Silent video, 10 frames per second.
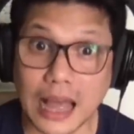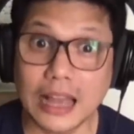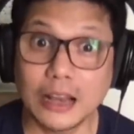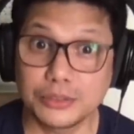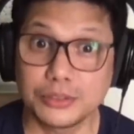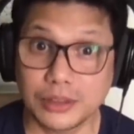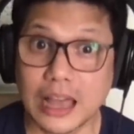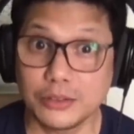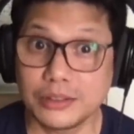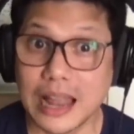Halos
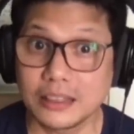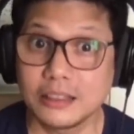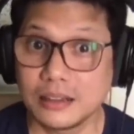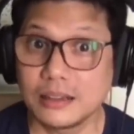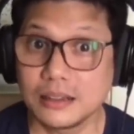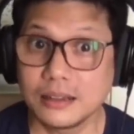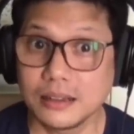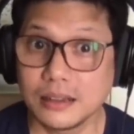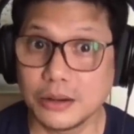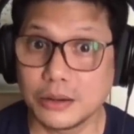halos lahat ng
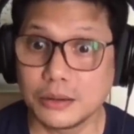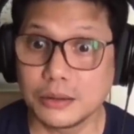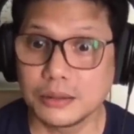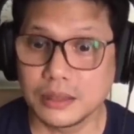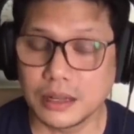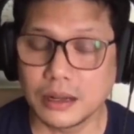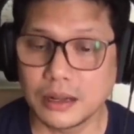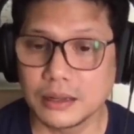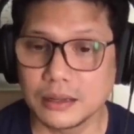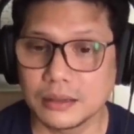ano ko, ng
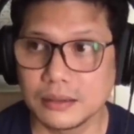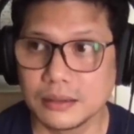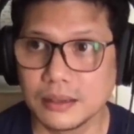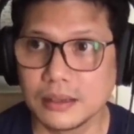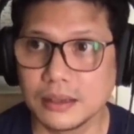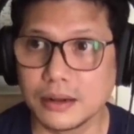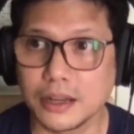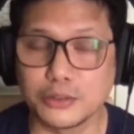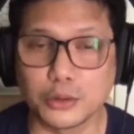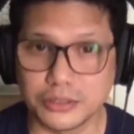
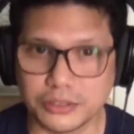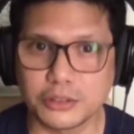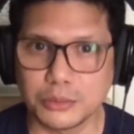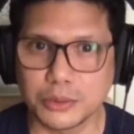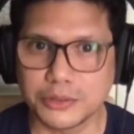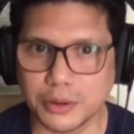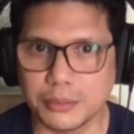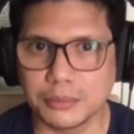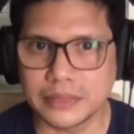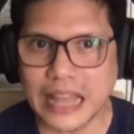resources ko were from